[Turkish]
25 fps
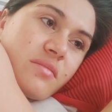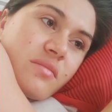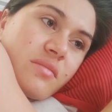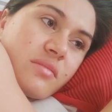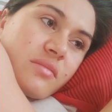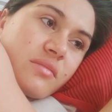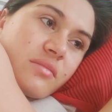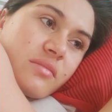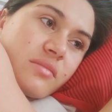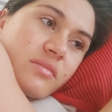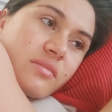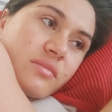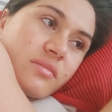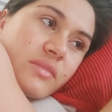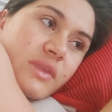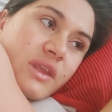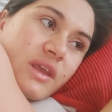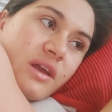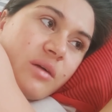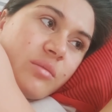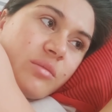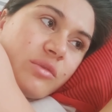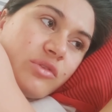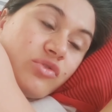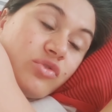Ama çok
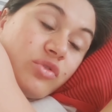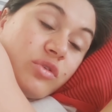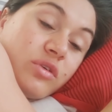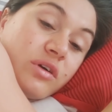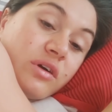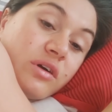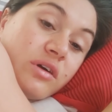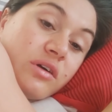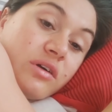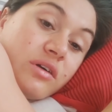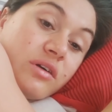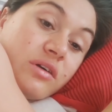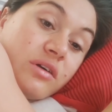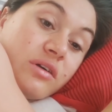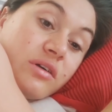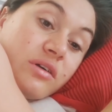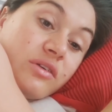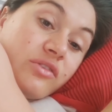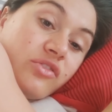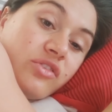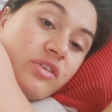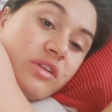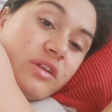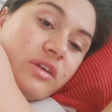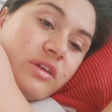acilen
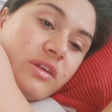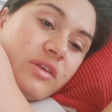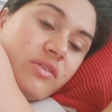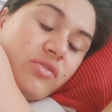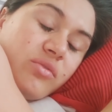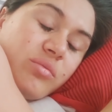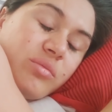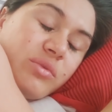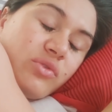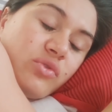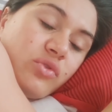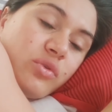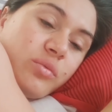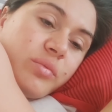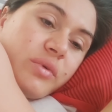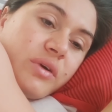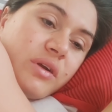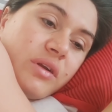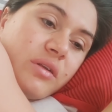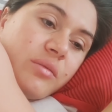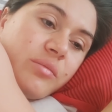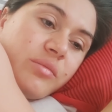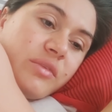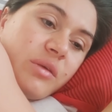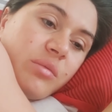evimin toparlanıp temizlik
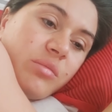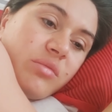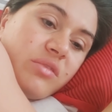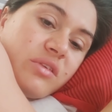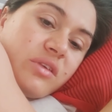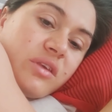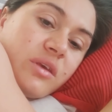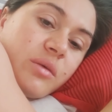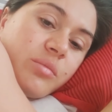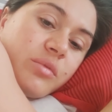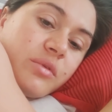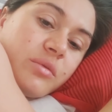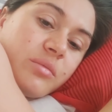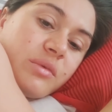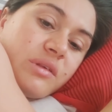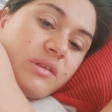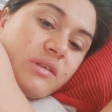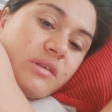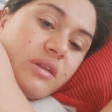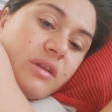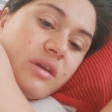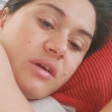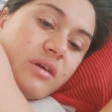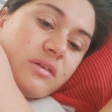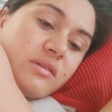yapılması lazım
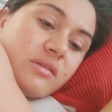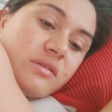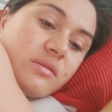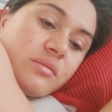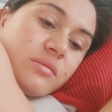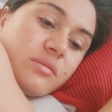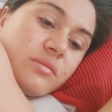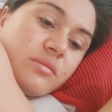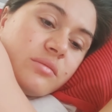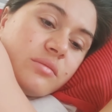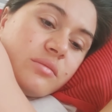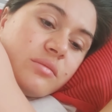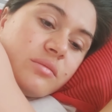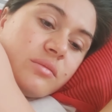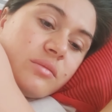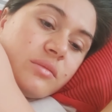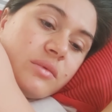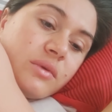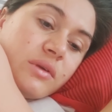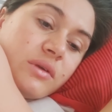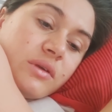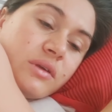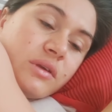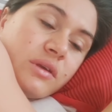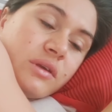
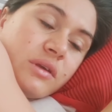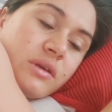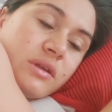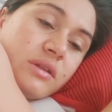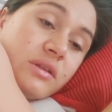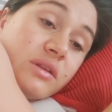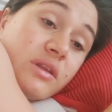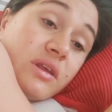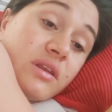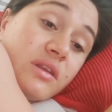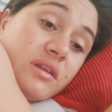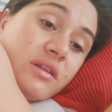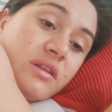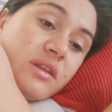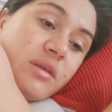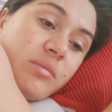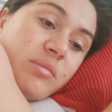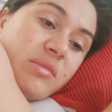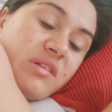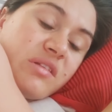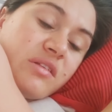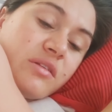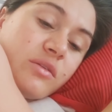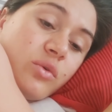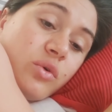derinlemesine
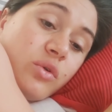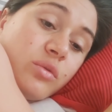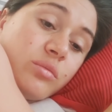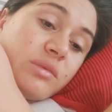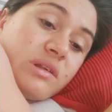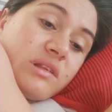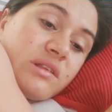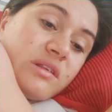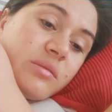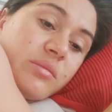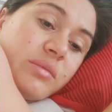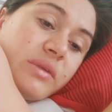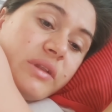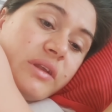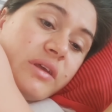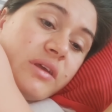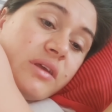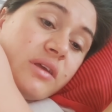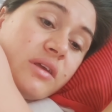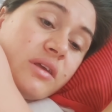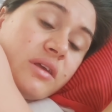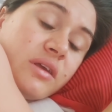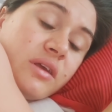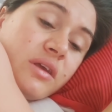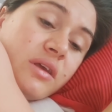olmasa bile
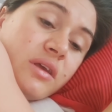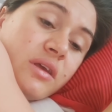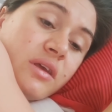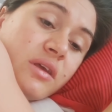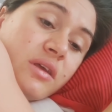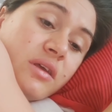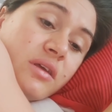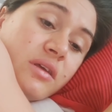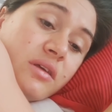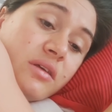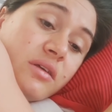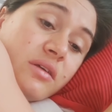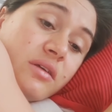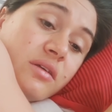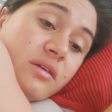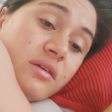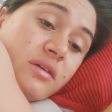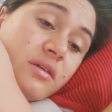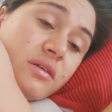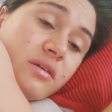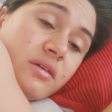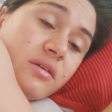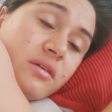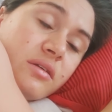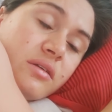e,
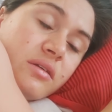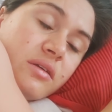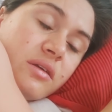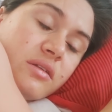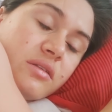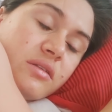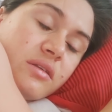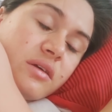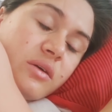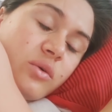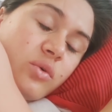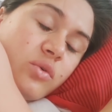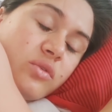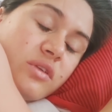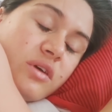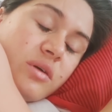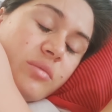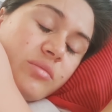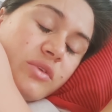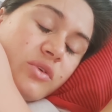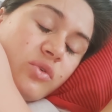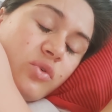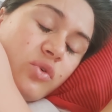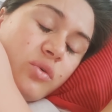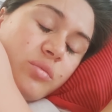yatak odamda
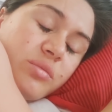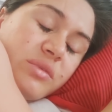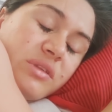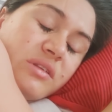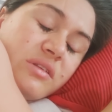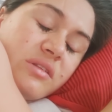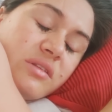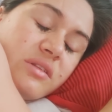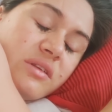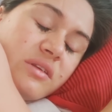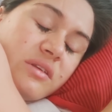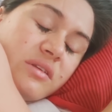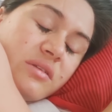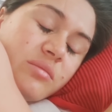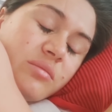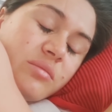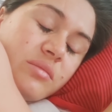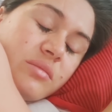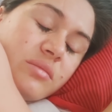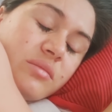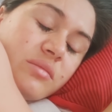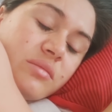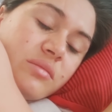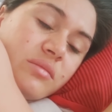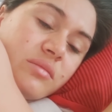komodinlerim
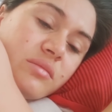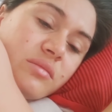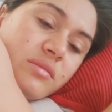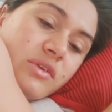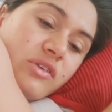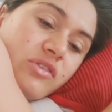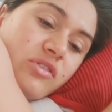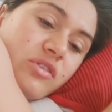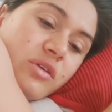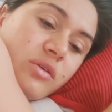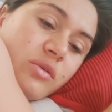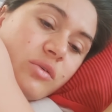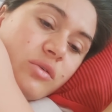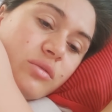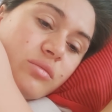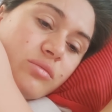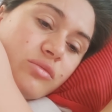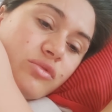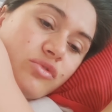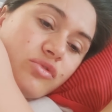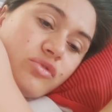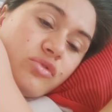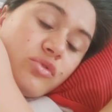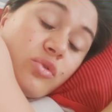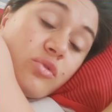şey olmuş
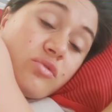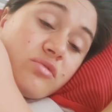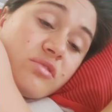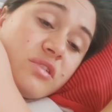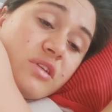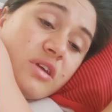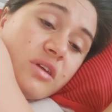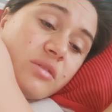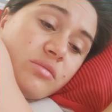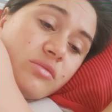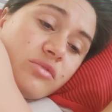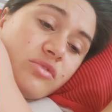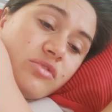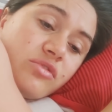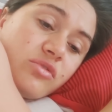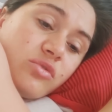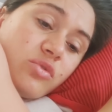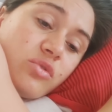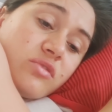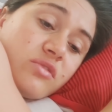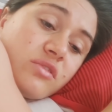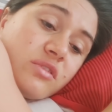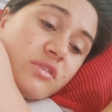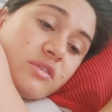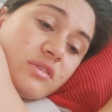tozlanmış tozlarını
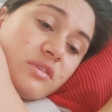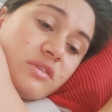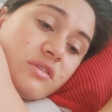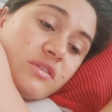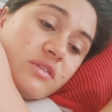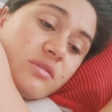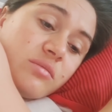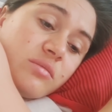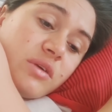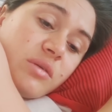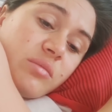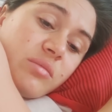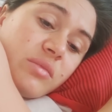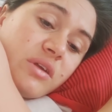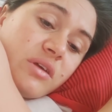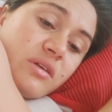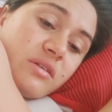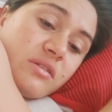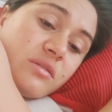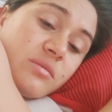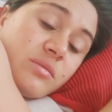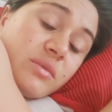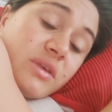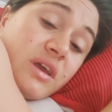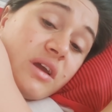silmem lazım yerleri
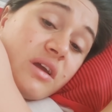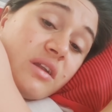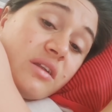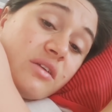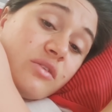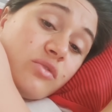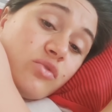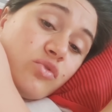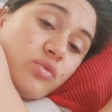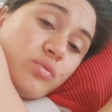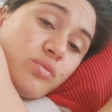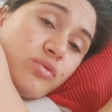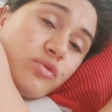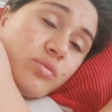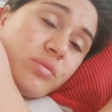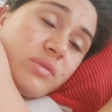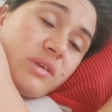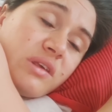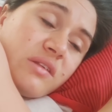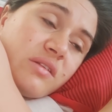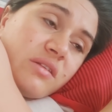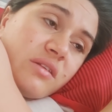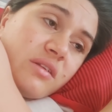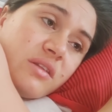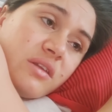süpürüp kesinlikle
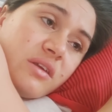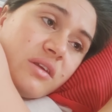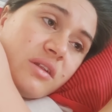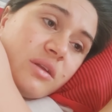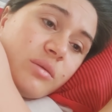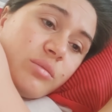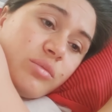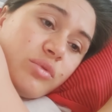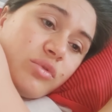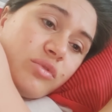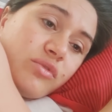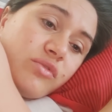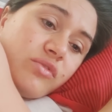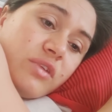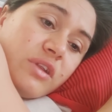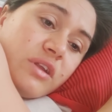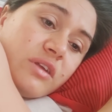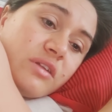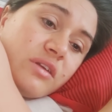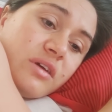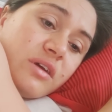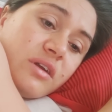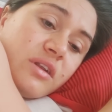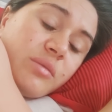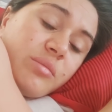bugün vileda ile bir
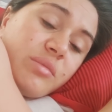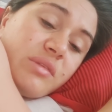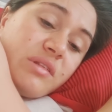silmem